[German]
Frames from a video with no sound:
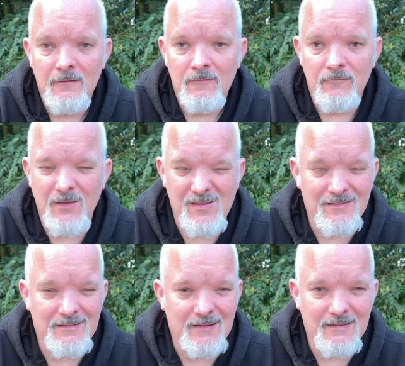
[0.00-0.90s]

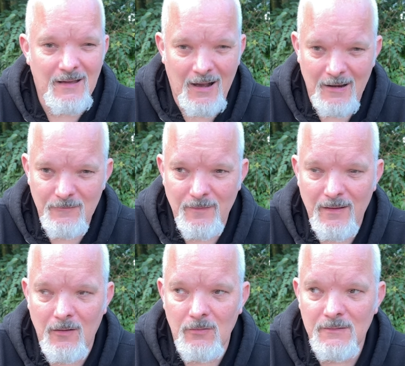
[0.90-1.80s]
wesentlich
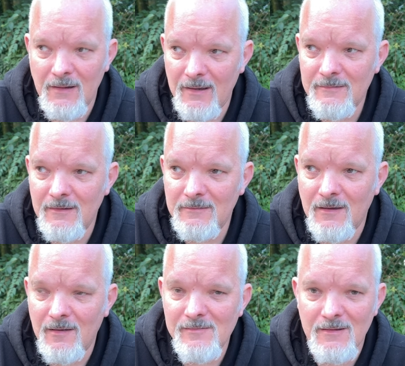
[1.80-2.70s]
einfacher und leichter
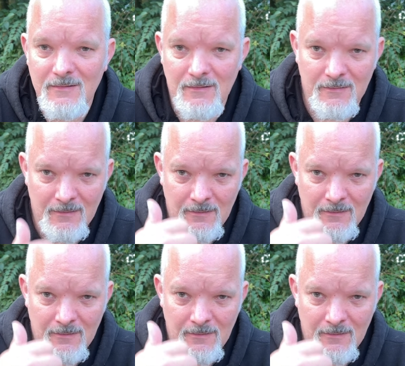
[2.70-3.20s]
tatsächlich